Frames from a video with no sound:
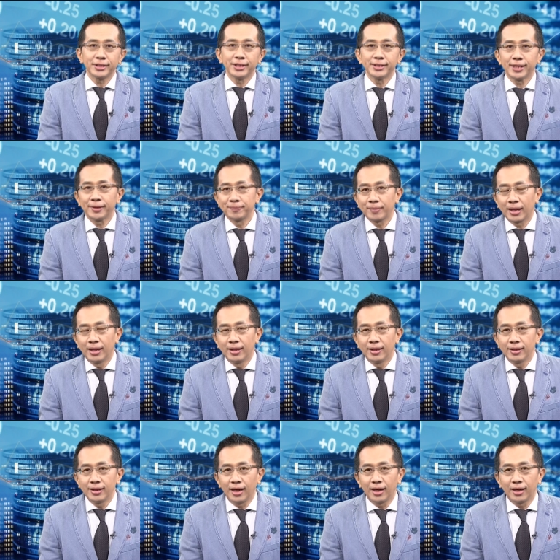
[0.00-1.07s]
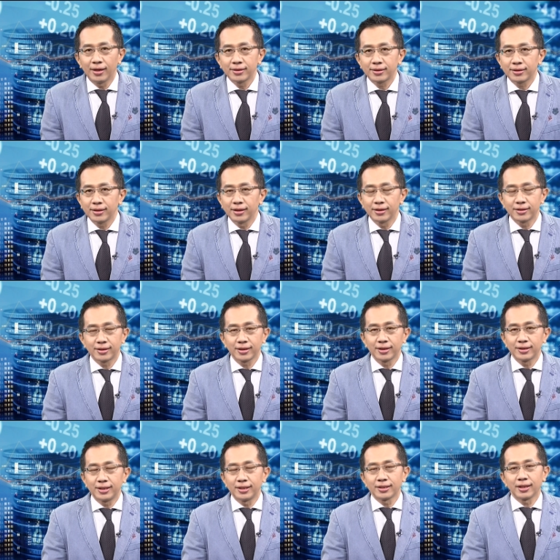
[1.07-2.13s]
现场。那呃这
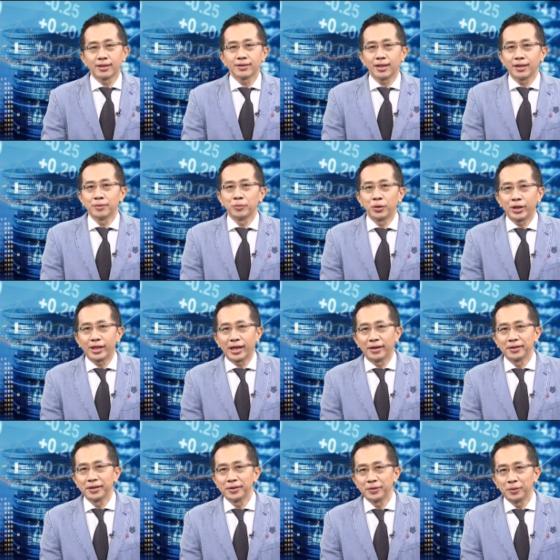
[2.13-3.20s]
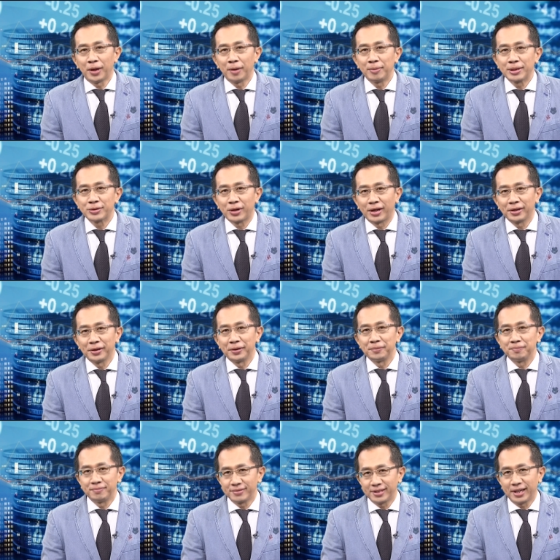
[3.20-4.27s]
个今天早上的模拟稿呢，我还没传哦，
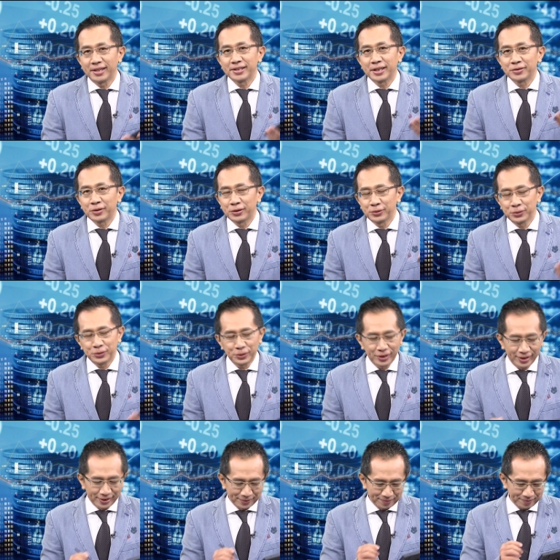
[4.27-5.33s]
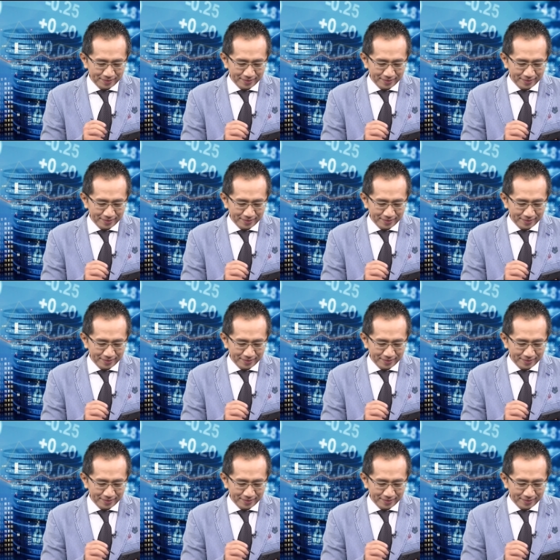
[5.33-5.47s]
现在在传出去了哦。